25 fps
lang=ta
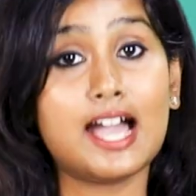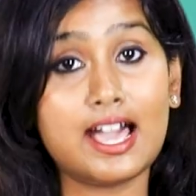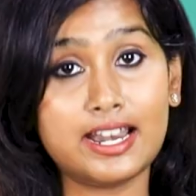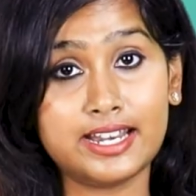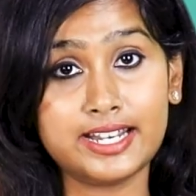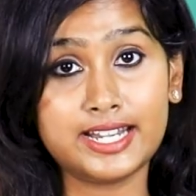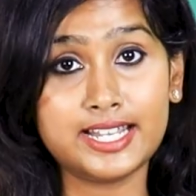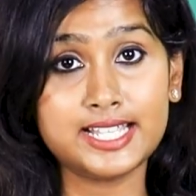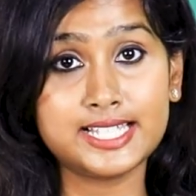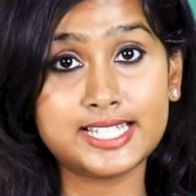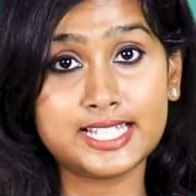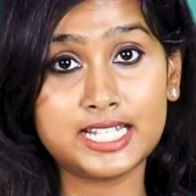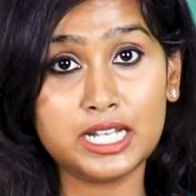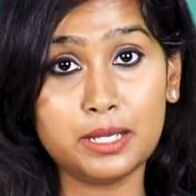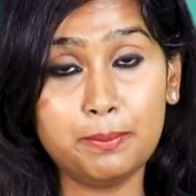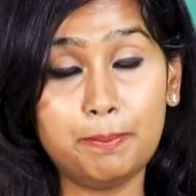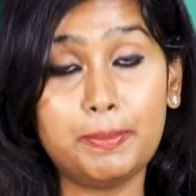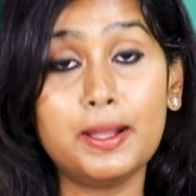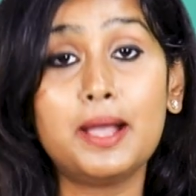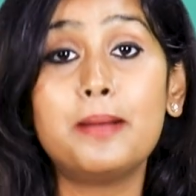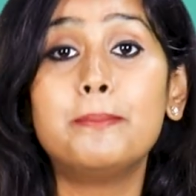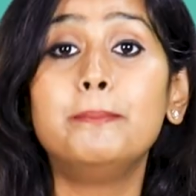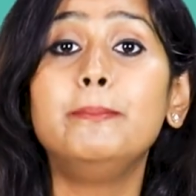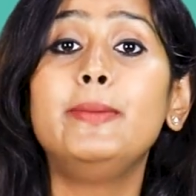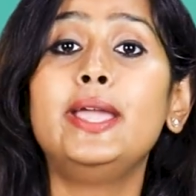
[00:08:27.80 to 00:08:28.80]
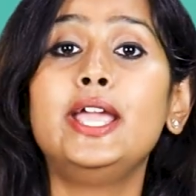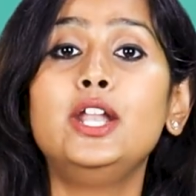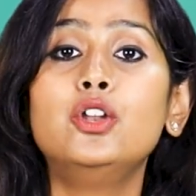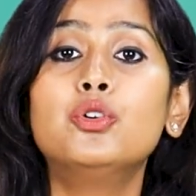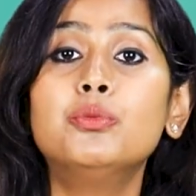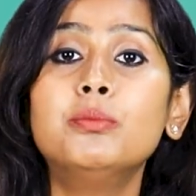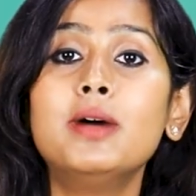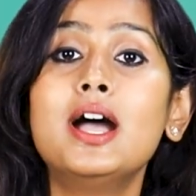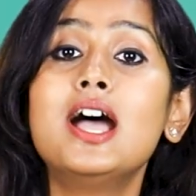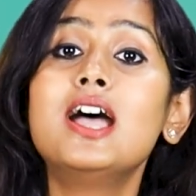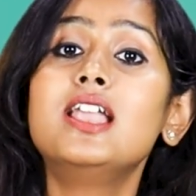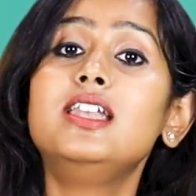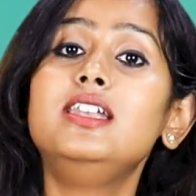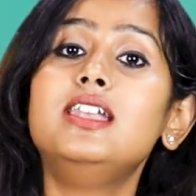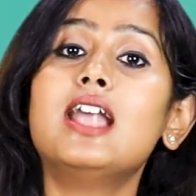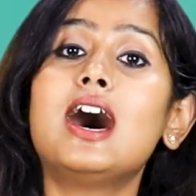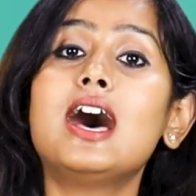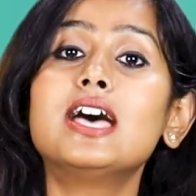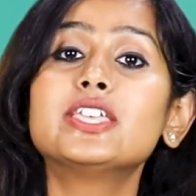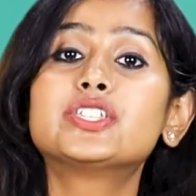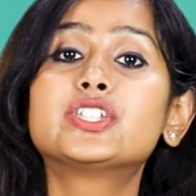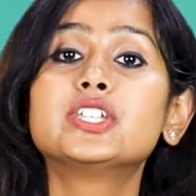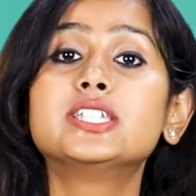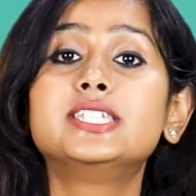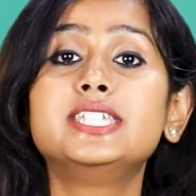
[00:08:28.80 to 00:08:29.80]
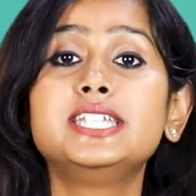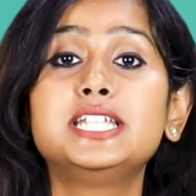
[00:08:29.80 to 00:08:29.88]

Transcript: சேலரி ஸ்லிப் மேலும் லாஸ்ட்